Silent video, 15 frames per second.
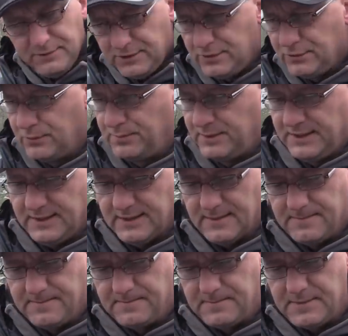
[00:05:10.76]
Tube hier,
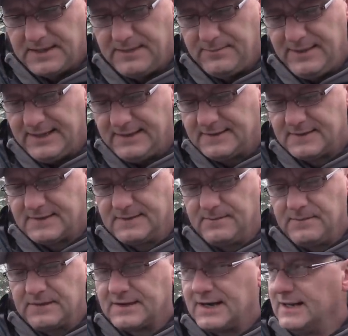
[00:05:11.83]
bei dem
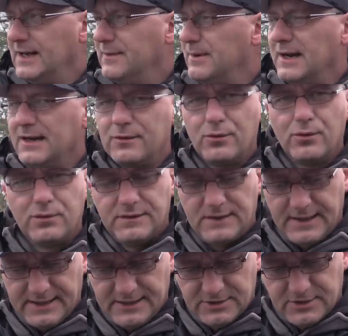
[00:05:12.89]
letzten, es kann ja immer ein
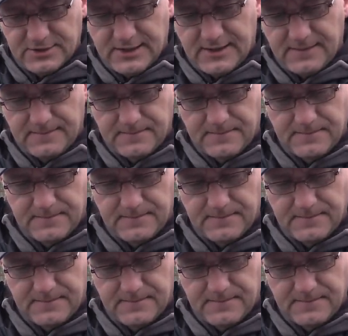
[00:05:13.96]
großer einsteigen.